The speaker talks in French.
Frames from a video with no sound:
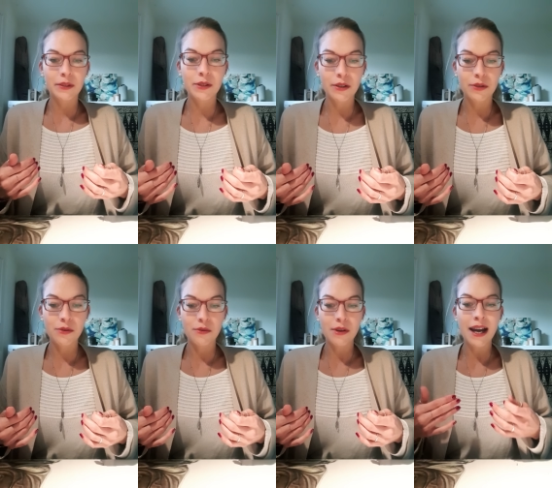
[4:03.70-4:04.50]

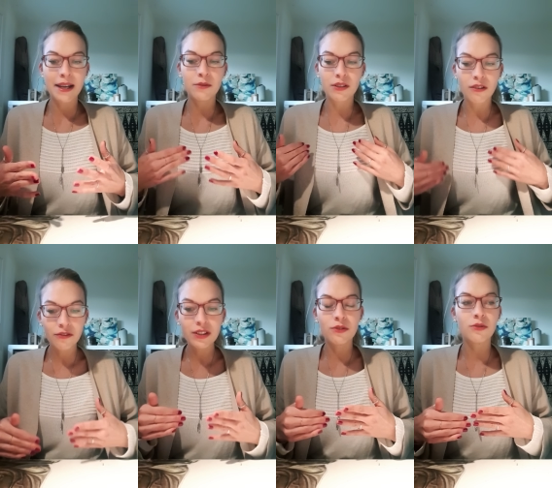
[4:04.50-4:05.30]
que, allez, on a
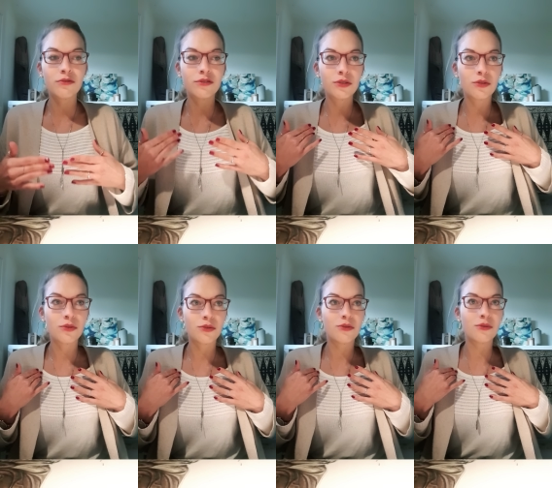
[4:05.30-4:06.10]
envie de nouveau
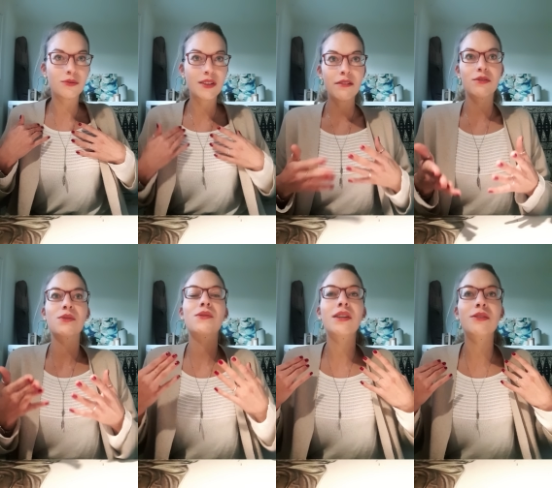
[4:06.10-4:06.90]

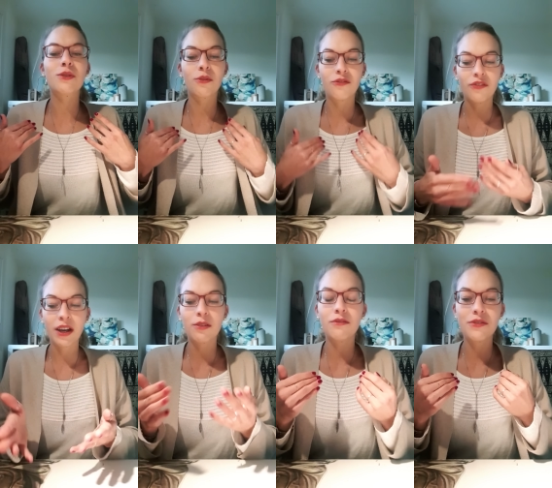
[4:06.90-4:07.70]
d'avancer, de,
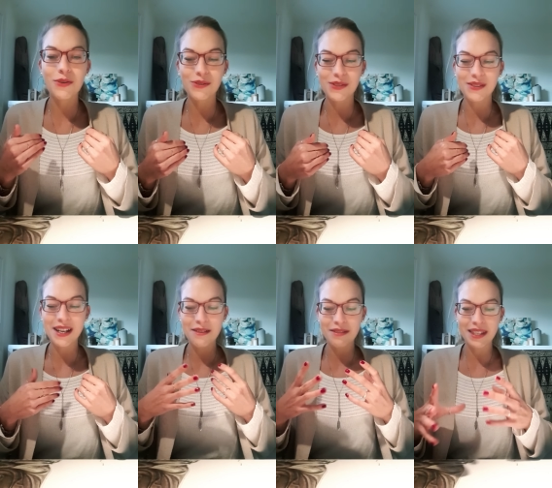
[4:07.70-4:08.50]
faire confiance en
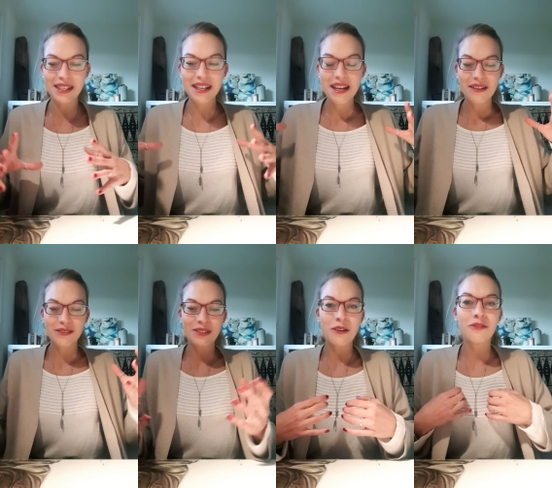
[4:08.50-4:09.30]
la vie,
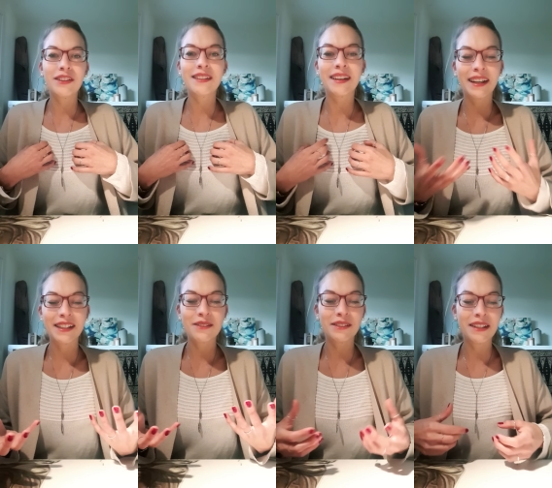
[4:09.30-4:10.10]
on a envie de
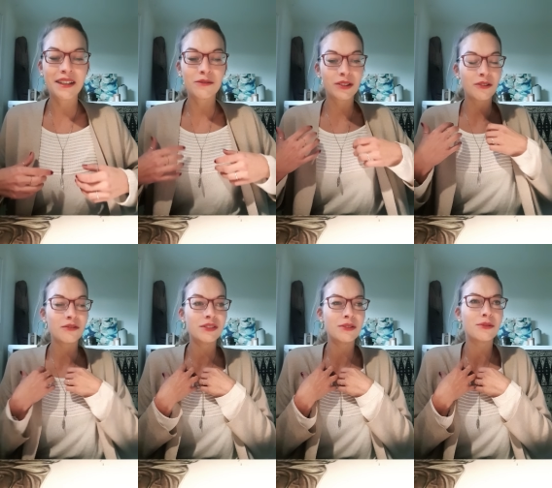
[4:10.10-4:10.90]
rayonner, on a
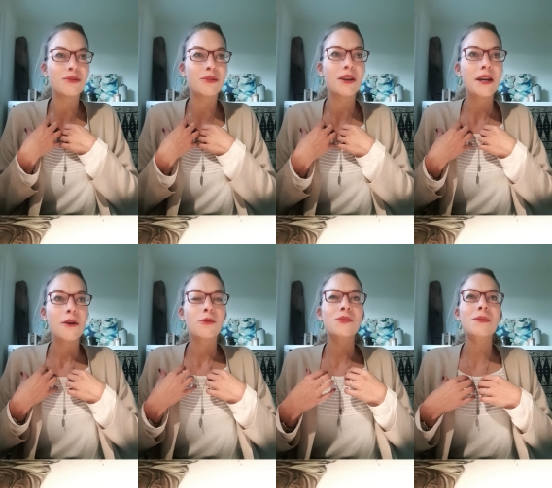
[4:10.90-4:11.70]
envie de,
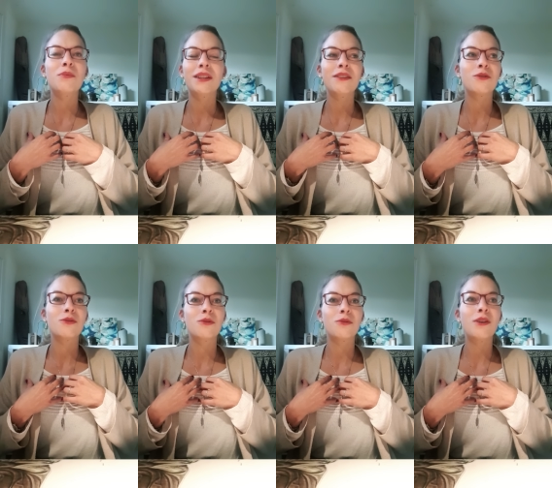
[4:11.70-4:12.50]
aussi peut-être
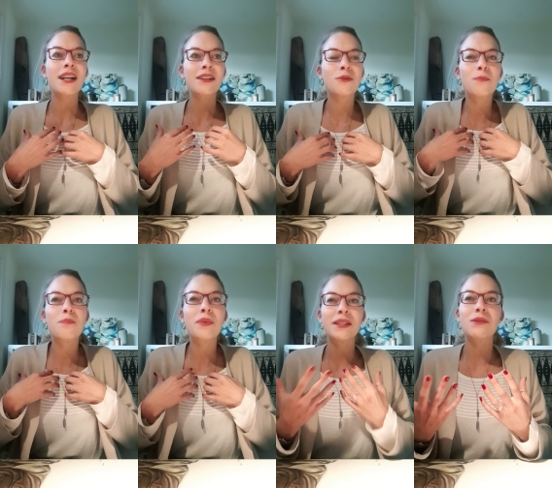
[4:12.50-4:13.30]
de, voilà, de
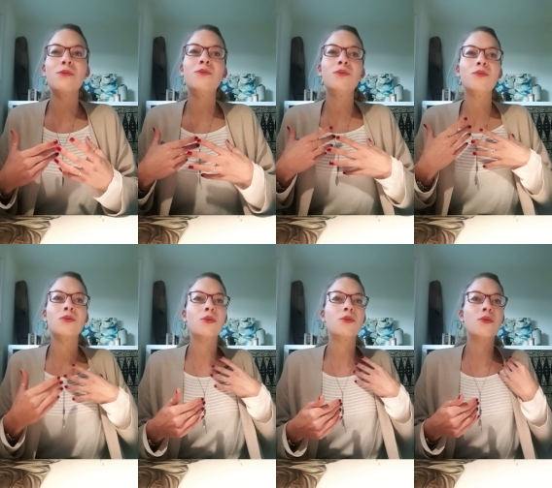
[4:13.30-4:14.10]
passion,
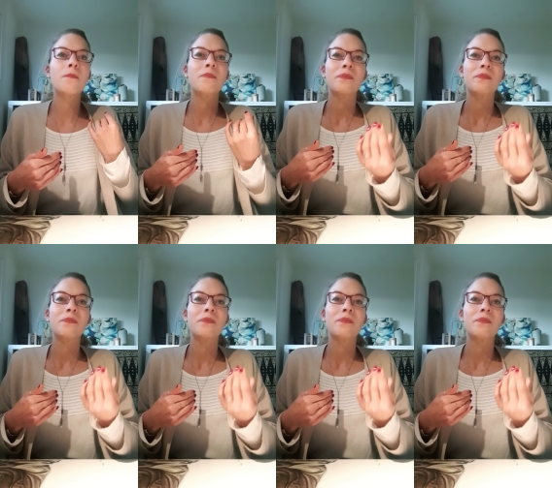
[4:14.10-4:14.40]
de,